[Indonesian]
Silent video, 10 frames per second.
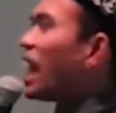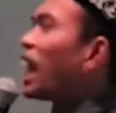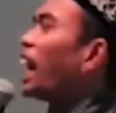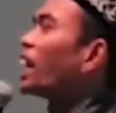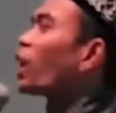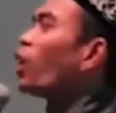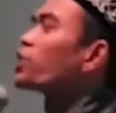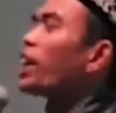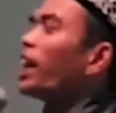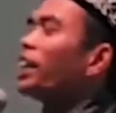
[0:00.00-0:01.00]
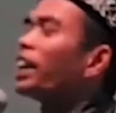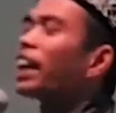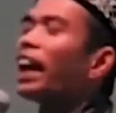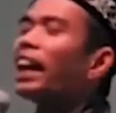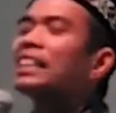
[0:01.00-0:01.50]
Jangan kau cari
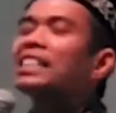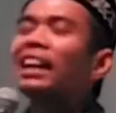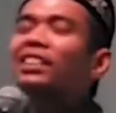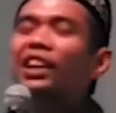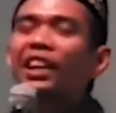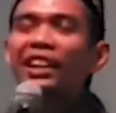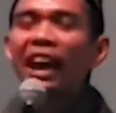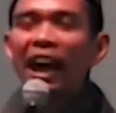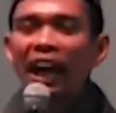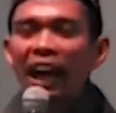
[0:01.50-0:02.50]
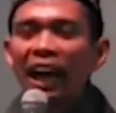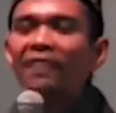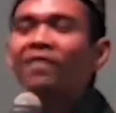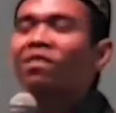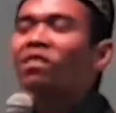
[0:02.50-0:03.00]
karena cantiknya,
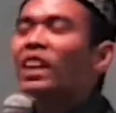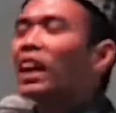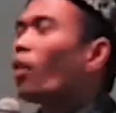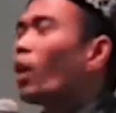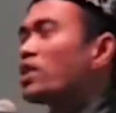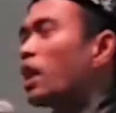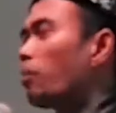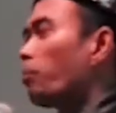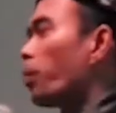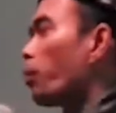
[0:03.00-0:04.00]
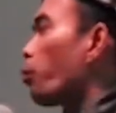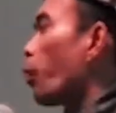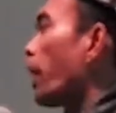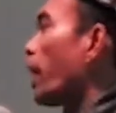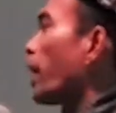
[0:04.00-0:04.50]
karena wajah
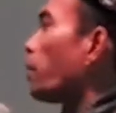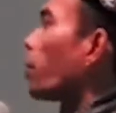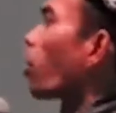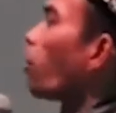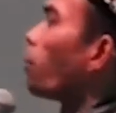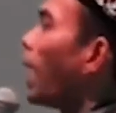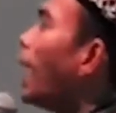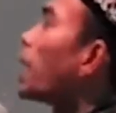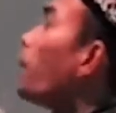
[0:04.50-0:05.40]
perempuan akan berubah.